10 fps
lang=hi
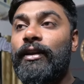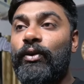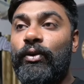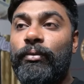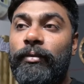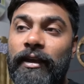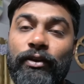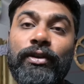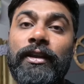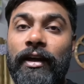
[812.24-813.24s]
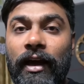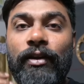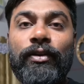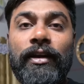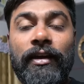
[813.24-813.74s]
तो मेरे को
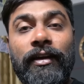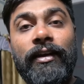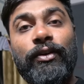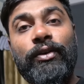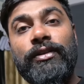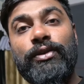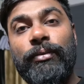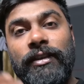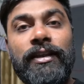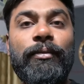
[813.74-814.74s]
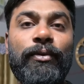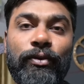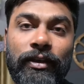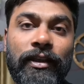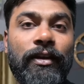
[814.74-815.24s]
थकान होने लग गई क्योंकि सुबह से हम
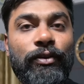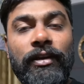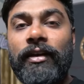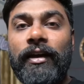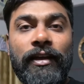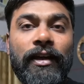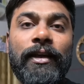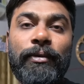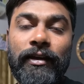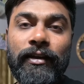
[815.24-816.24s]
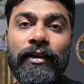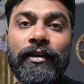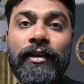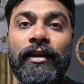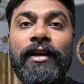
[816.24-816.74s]
लोग इधर उधर कहीं ना कहीं भटक रहे
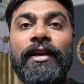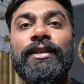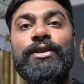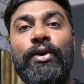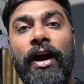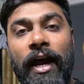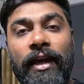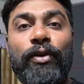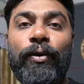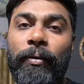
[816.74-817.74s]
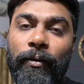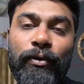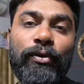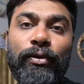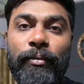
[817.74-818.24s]
थे सो आई होप आप
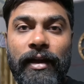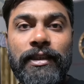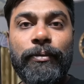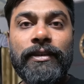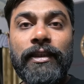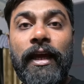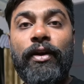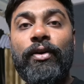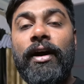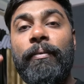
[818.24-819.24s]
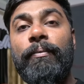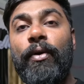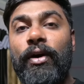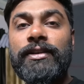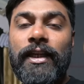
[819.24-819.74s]
लोगों को मैजिक पसंद आया होगा
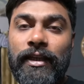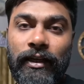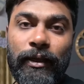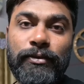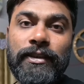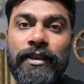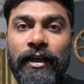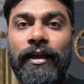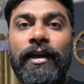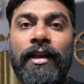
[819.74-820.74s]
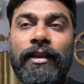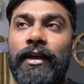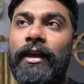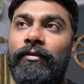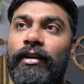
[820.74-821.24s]
बहुत ज़्यादा क्लिप्स इसलिए नहीं
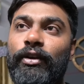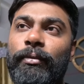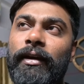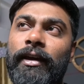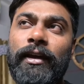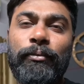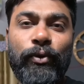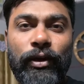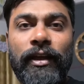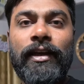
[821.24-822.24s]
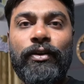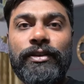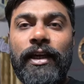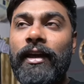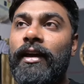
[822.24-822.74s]
डालता एक वीडियो में कि बोरिंग ना
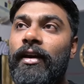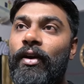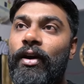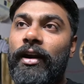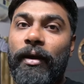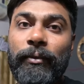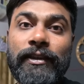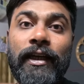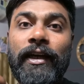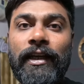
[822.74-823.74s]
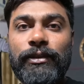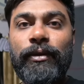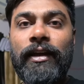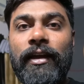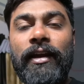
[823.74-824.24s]
हो जाए और हमेशा इंटरेस्ट
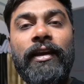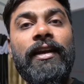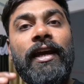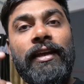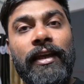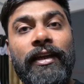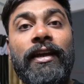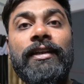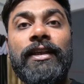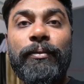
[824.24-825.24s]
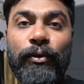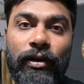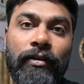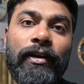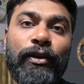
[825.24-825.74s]
बना रहे नई नई ट्रिक्स आपको
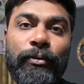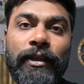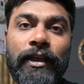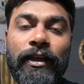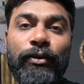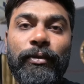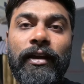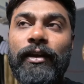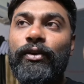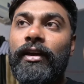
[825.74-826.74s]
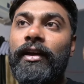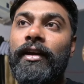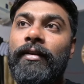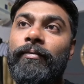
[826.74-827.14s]
हर वीडियो में देखने को मिले क्योंकि